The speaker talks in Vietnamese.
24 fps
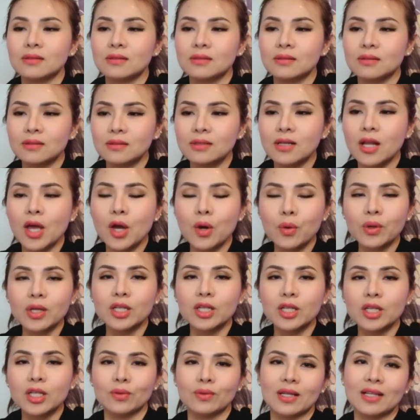nêu cái
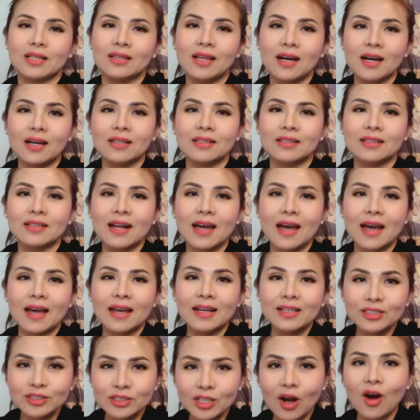điều này lên
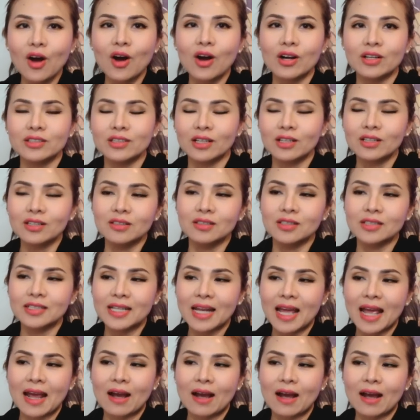để cho những
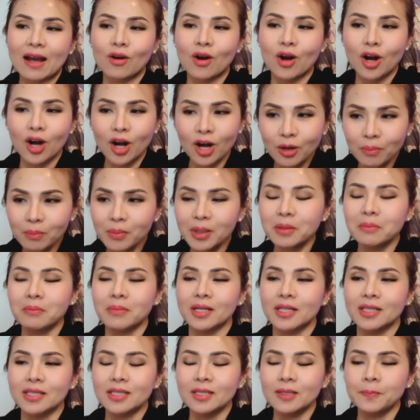người nào ở bên
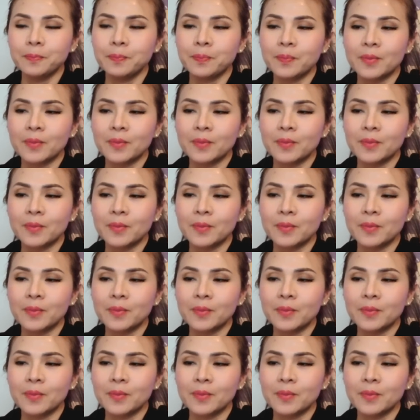Mỹ